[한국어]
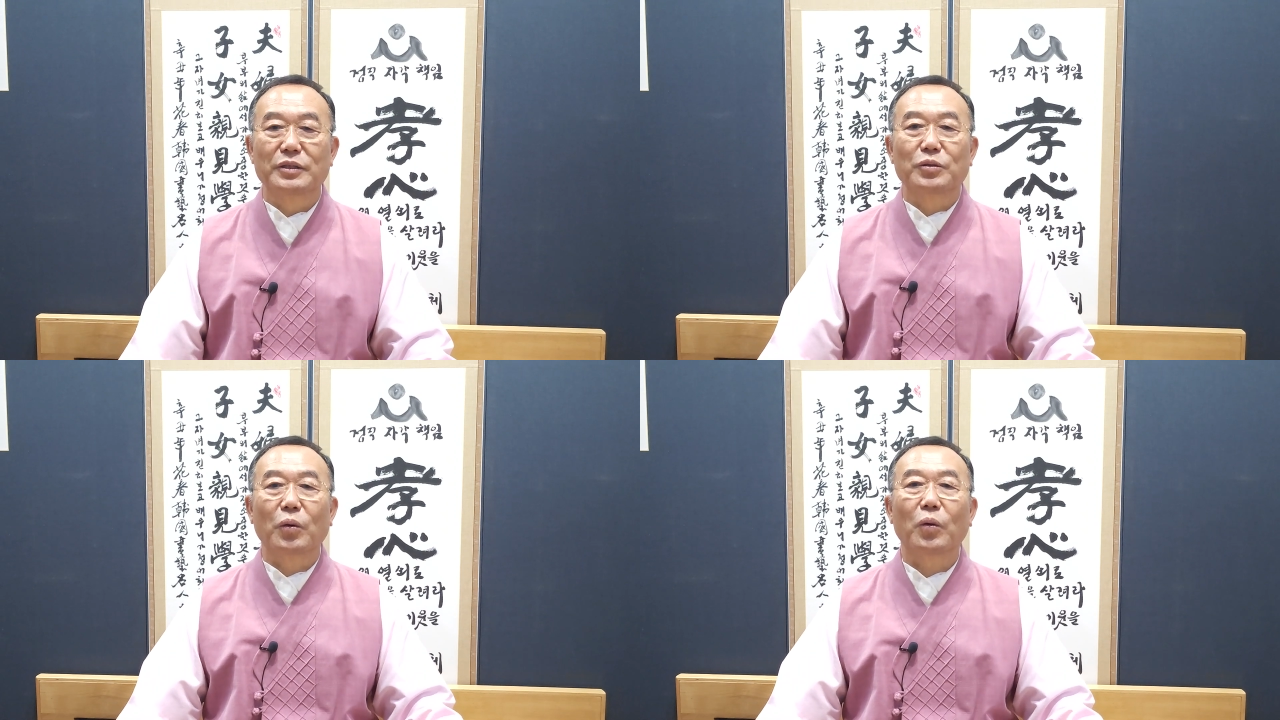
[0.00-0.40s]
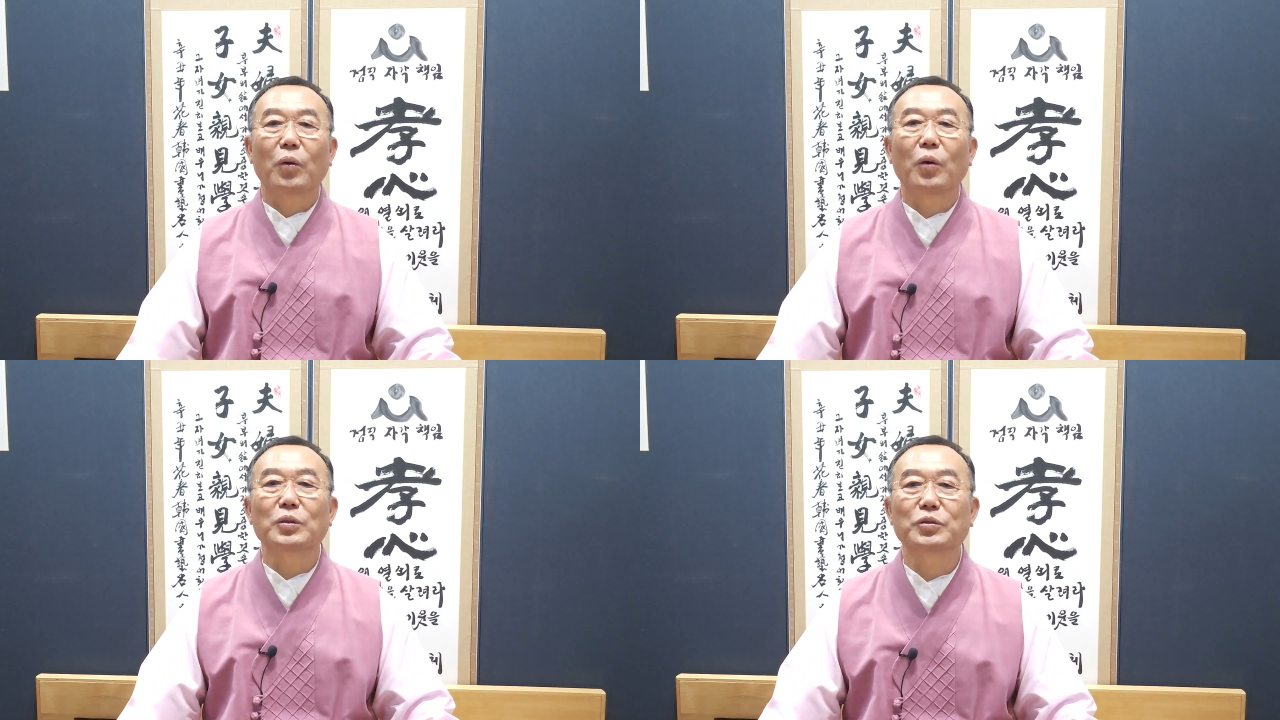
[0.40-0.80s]

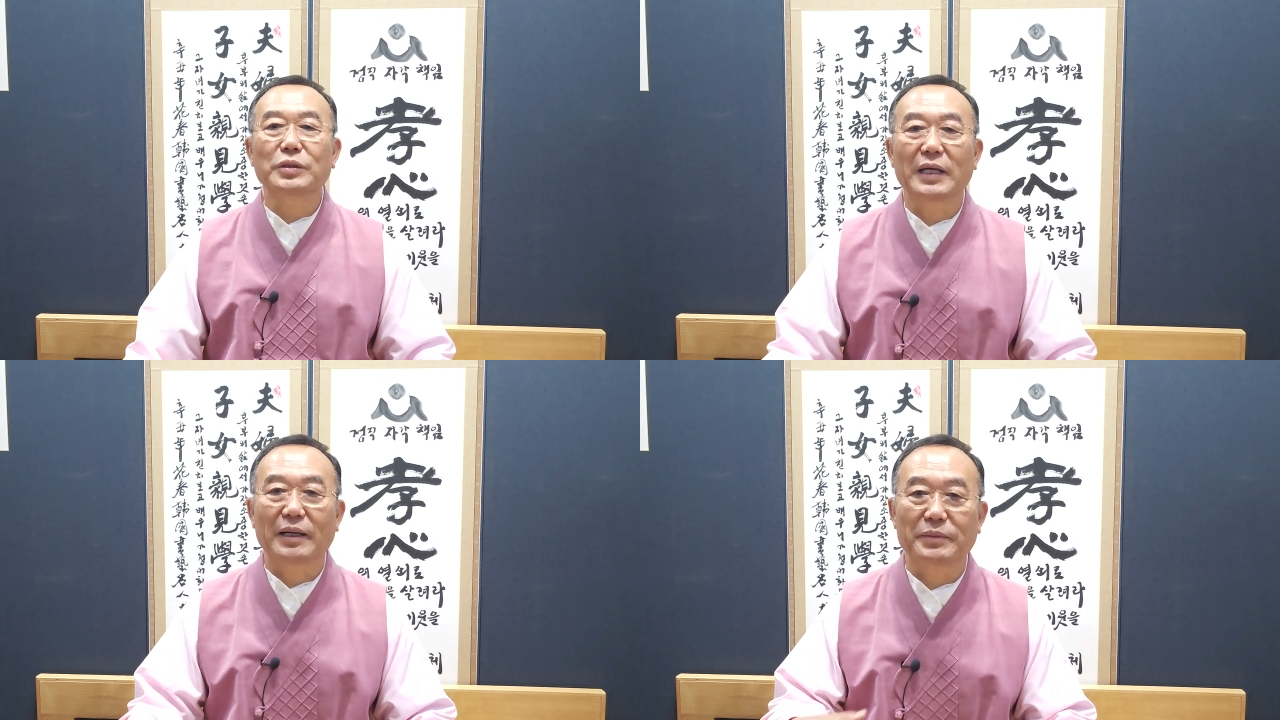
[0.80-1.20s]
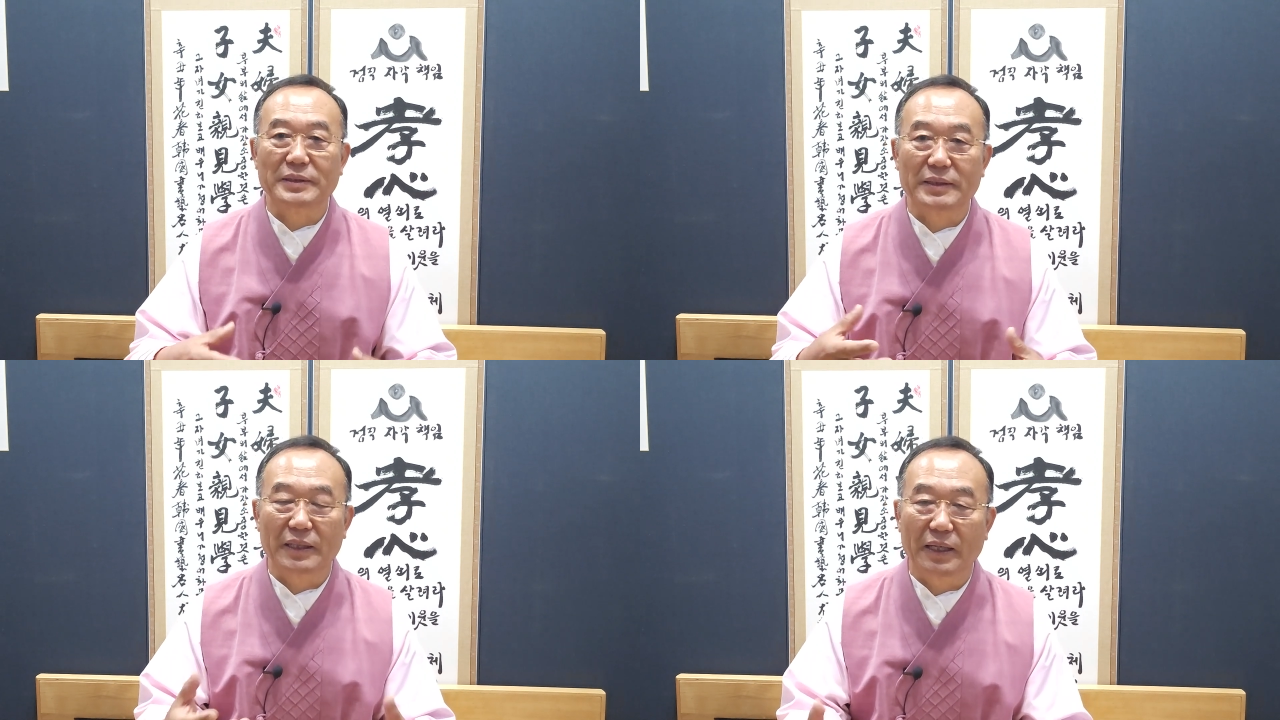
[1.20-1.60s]
소중히
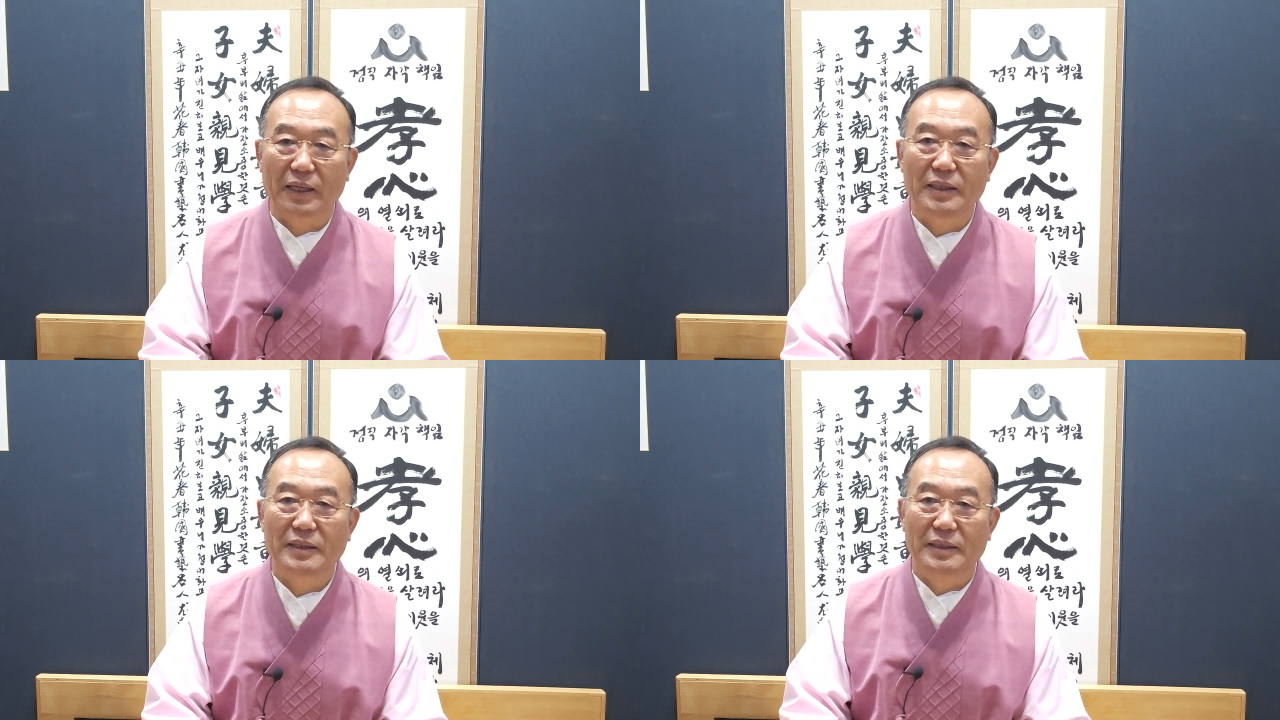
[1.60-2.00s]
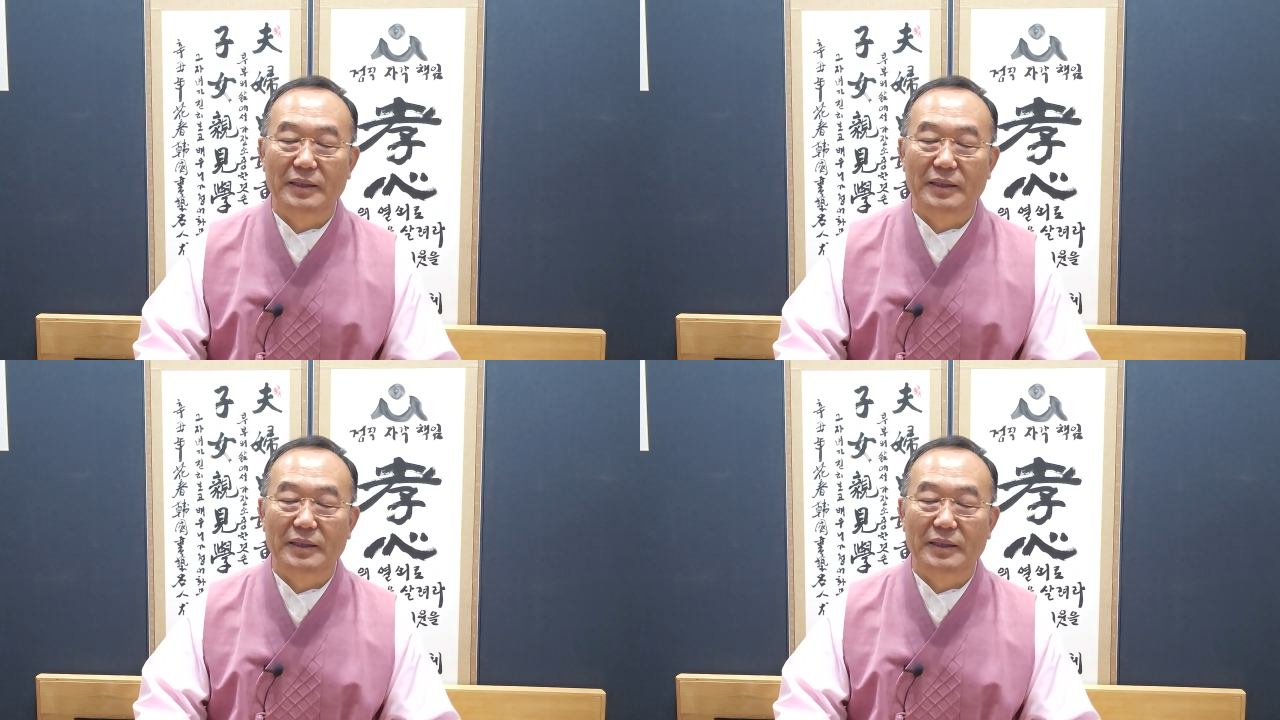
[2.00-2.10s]
하면서